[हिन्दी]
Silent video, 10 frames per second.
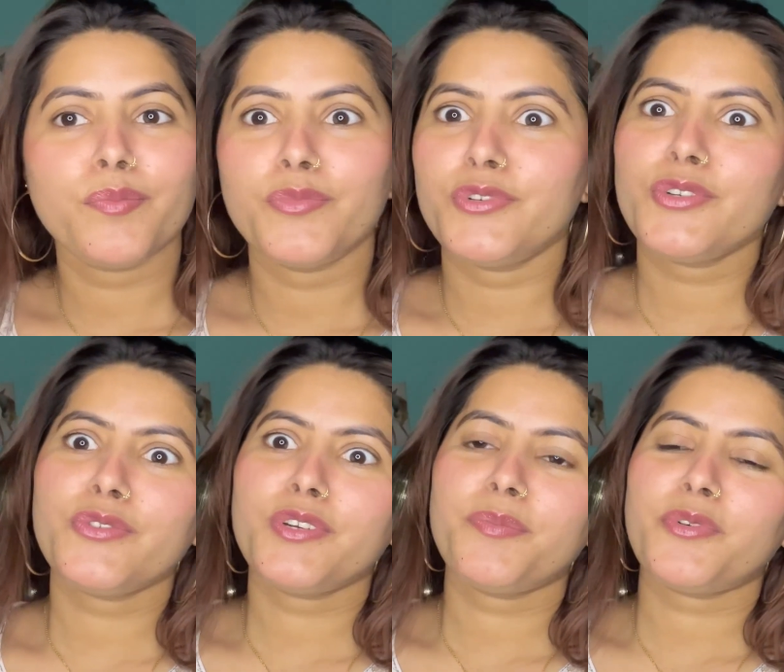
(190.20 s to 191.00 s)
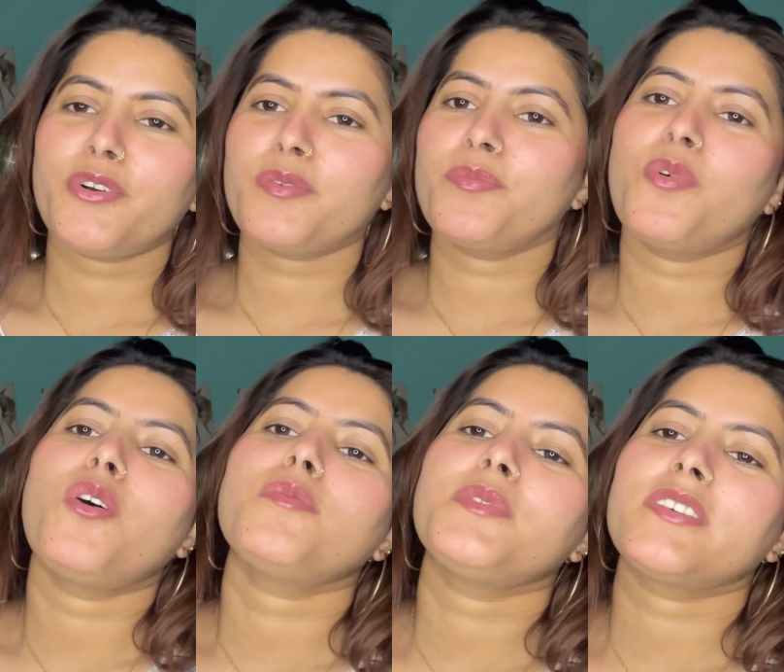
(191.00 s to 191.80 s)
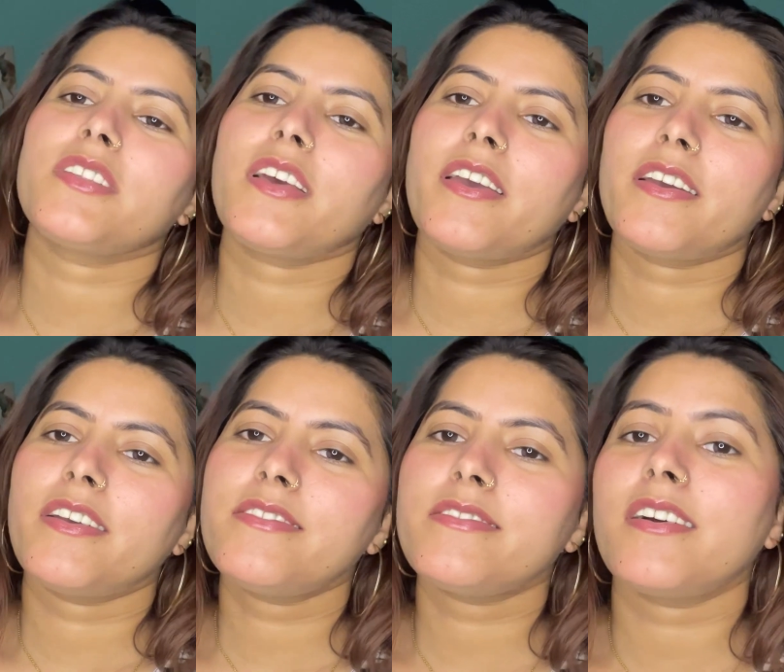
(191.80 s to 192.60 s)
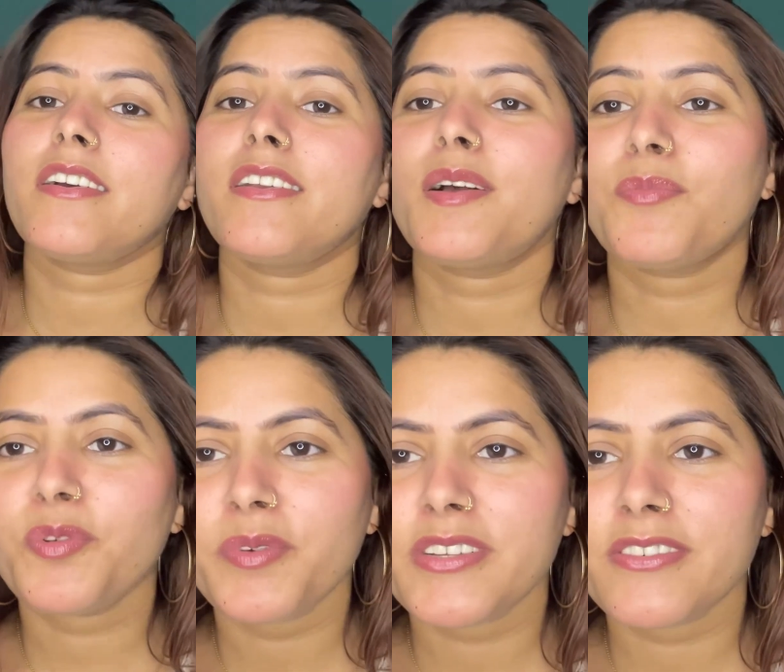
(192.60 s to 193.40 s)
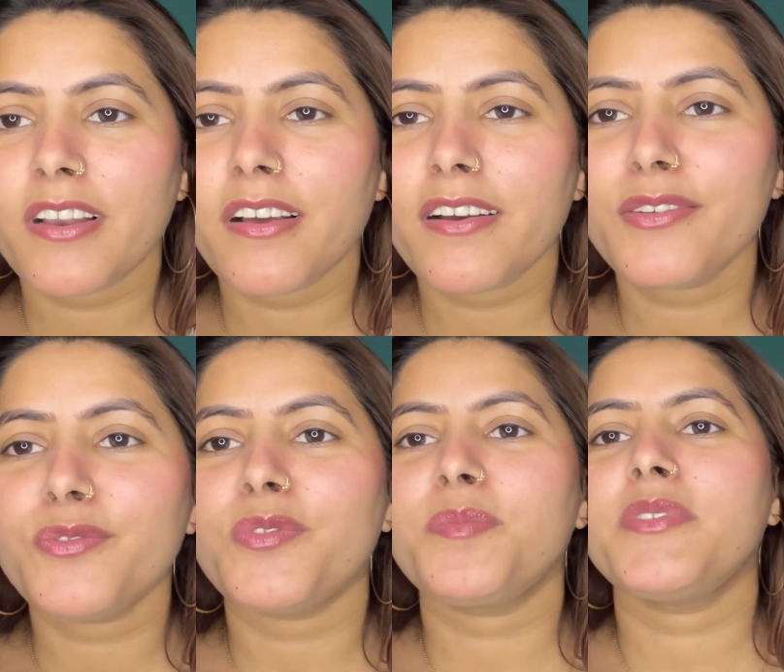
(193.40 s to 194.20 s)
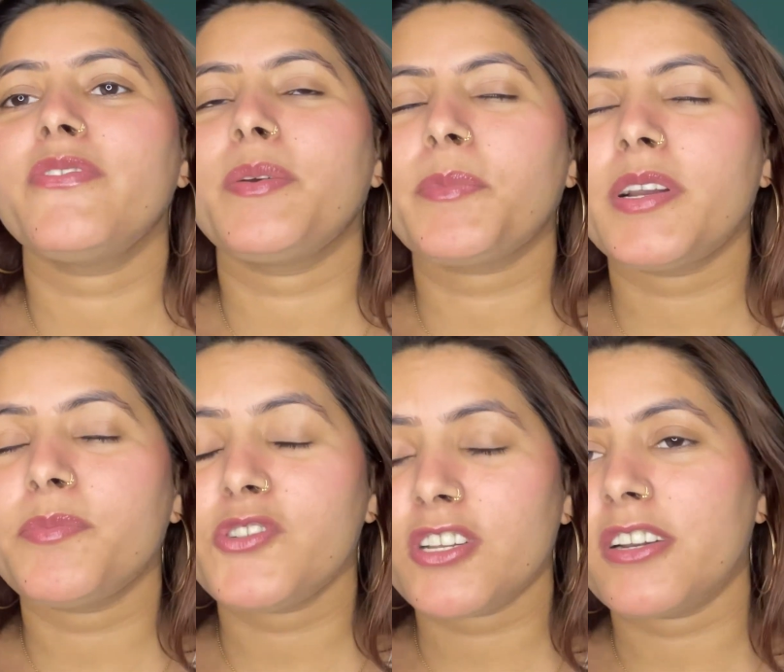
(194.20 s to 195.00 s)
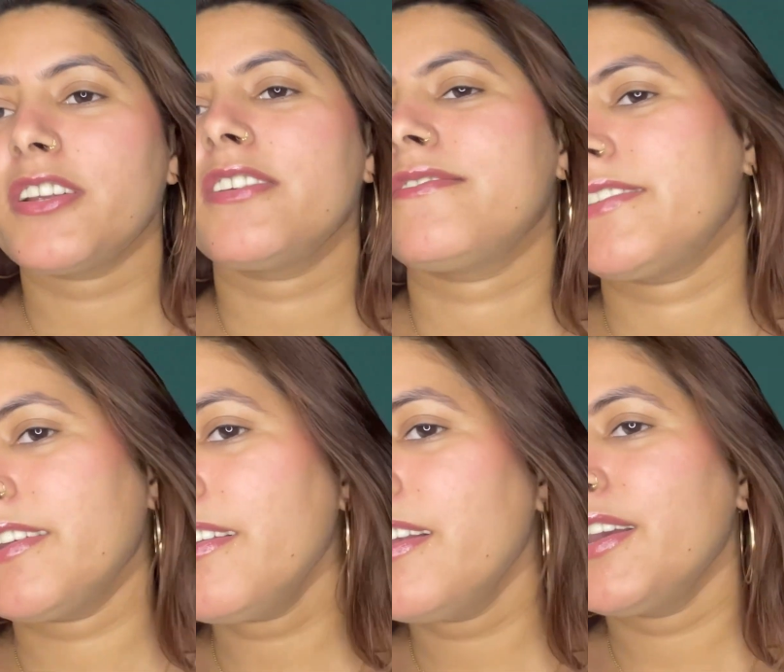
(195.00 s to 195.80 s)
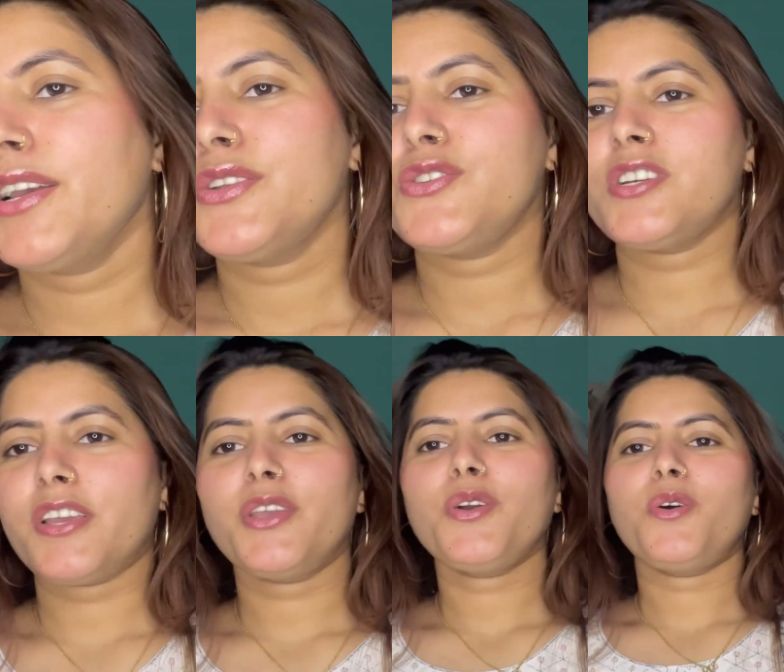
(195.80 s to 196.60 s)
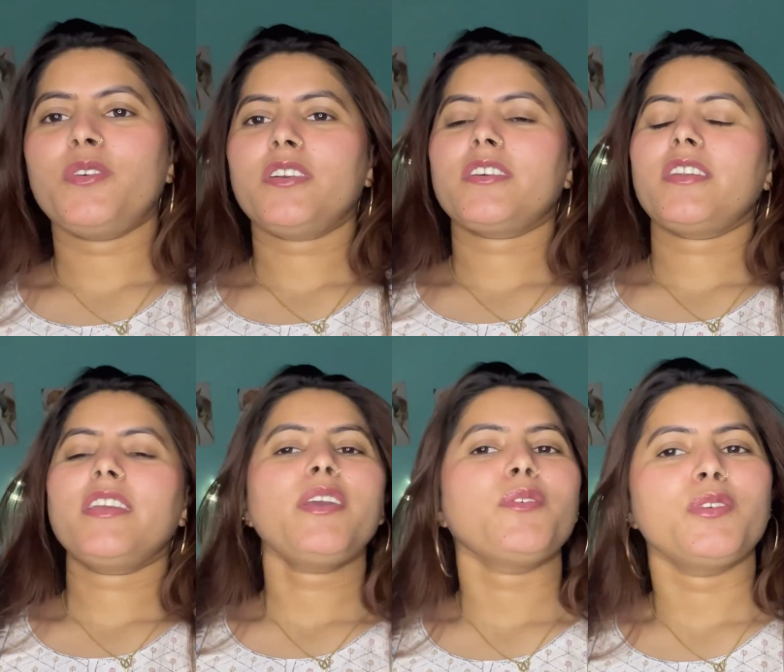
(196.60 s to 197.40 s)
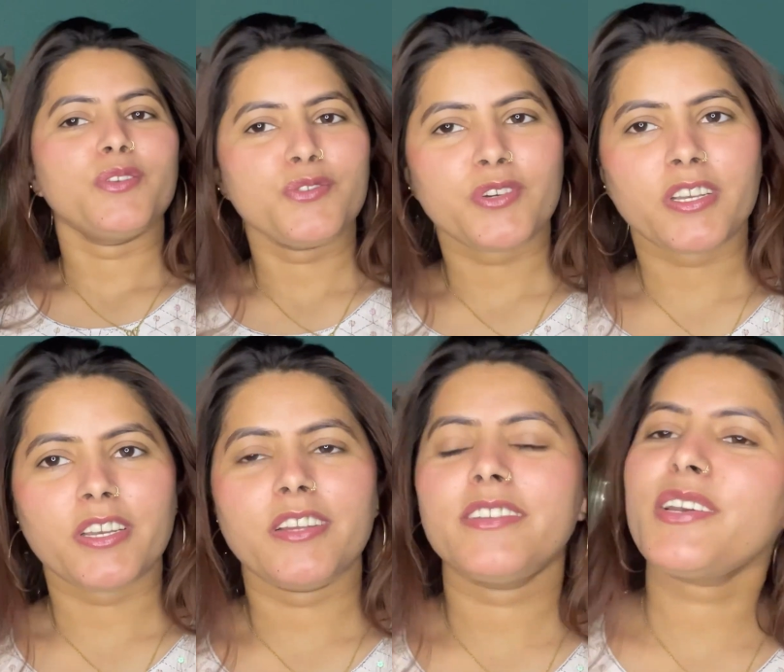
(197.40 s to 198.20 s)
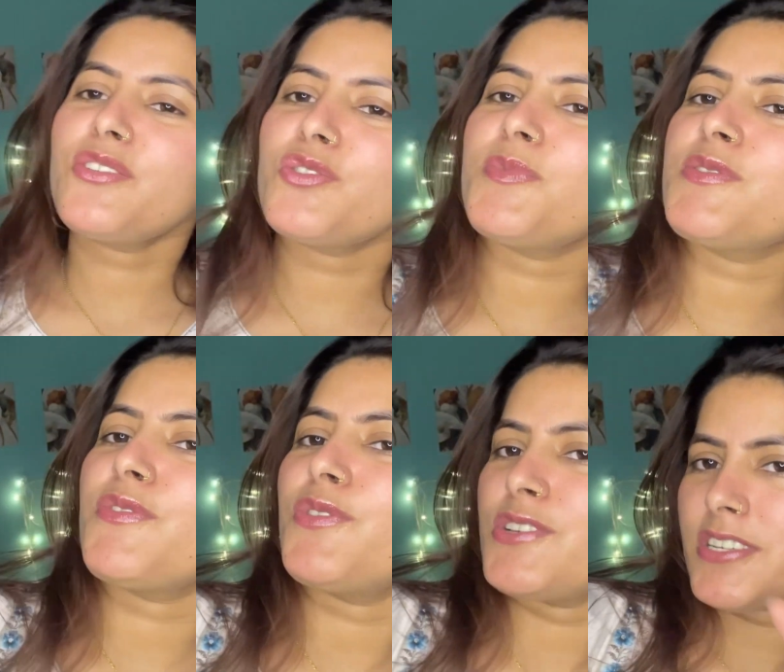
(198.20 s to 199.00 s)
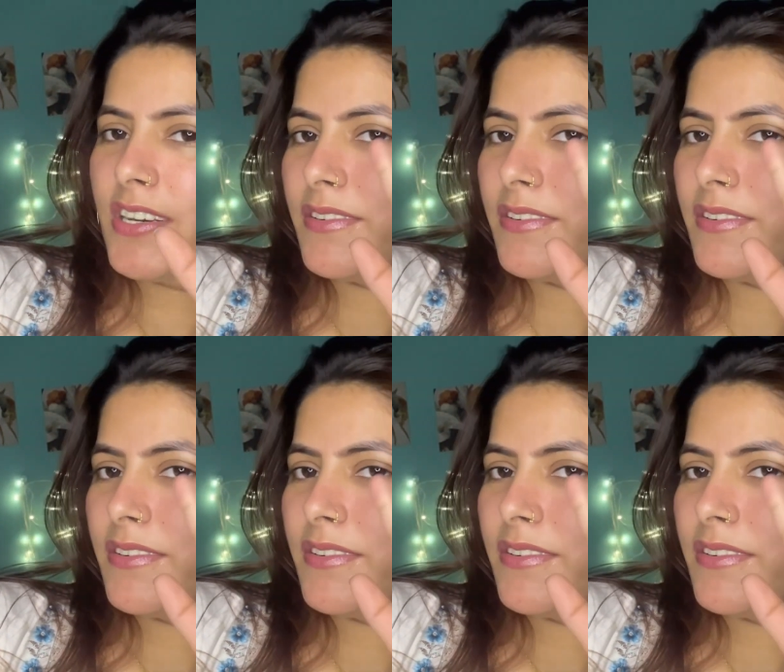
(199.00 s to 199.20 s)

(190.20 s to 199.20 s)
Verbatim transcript: मुझे तो ये प्रोडक्ट बहुत पसंद आया गाइस अगर आपको भी अच्छा लगा तो अभी फ्लिपकार्ट चल रही है सेल जाइए ऑर्डर करिए और इन्जॉय करिए थैंक यू सो मच फॉर वॉचिंग